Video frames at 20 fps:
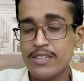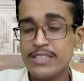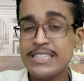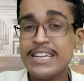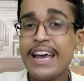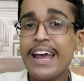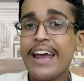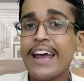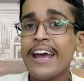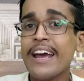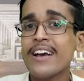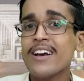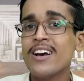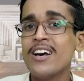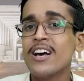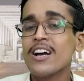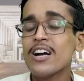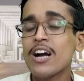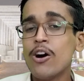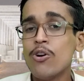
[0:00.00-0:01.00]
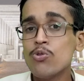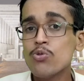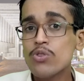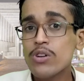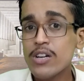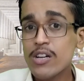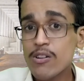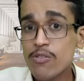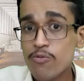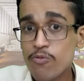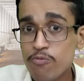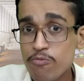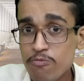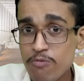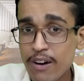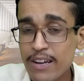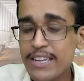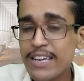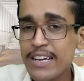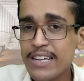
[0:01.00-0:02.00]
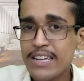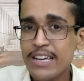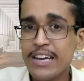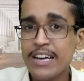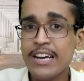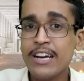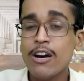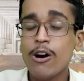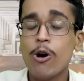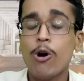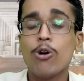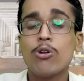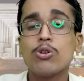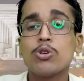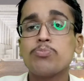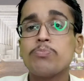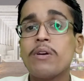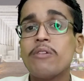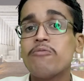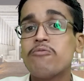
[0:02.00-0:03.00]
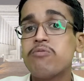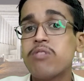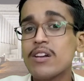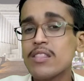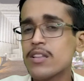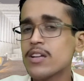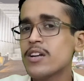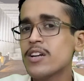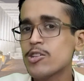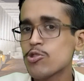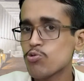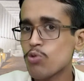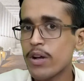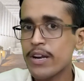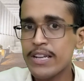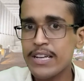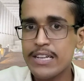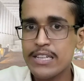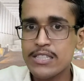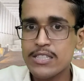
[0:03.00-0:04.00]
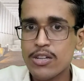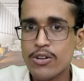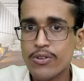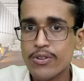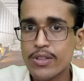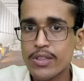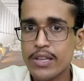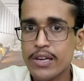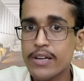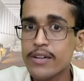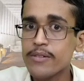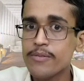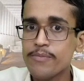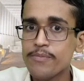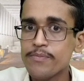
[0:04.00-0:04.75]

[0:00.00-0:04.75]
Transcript: ये एक काउंटर वरियन है और उसमें फर्दर इंक्वायरी की ज़रूरत है